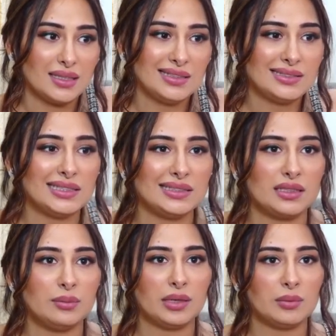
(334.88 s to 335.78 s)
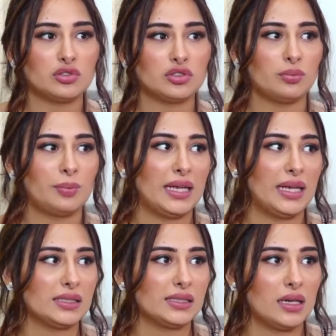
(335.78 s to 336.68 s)
इस सीज़न में मुझे तो पहले
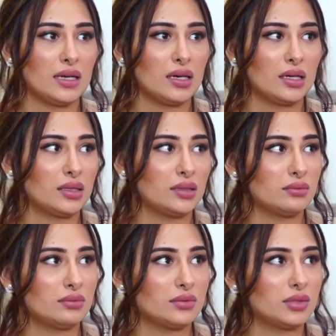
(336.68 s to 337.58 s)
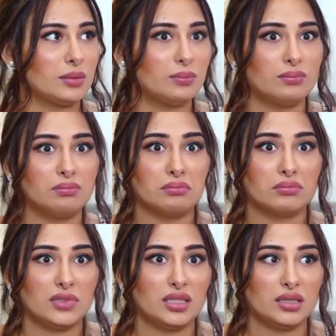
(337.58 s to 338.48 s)
ऐसा लगा कि सब
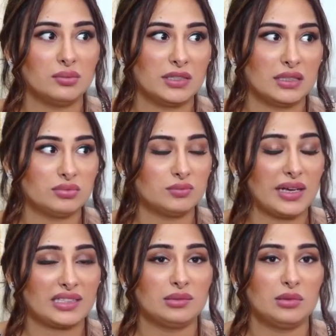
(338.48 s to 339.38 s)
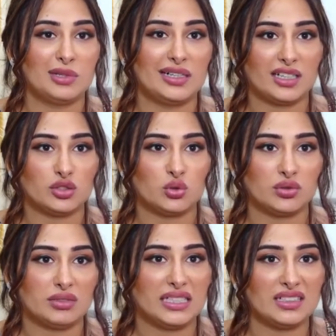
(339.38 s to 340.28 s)
मतलब मैक्सिमम लड़कियां छोड़
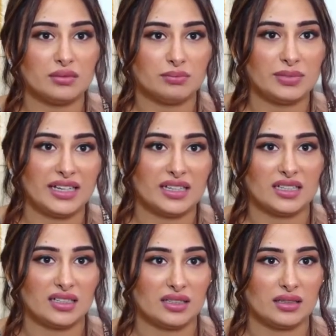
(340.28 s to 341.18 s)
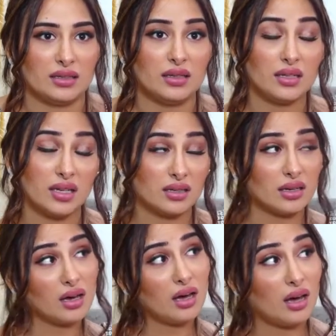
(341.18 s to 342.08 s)
के प्ले कर रही हैं लाइक
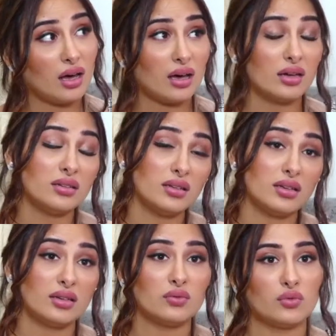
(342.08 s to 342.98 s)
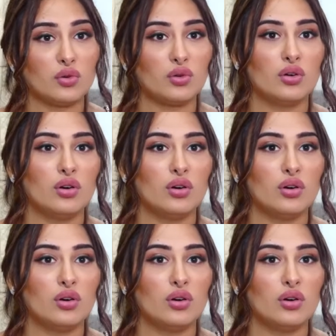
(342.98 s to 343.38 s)
हाँ नहीं वो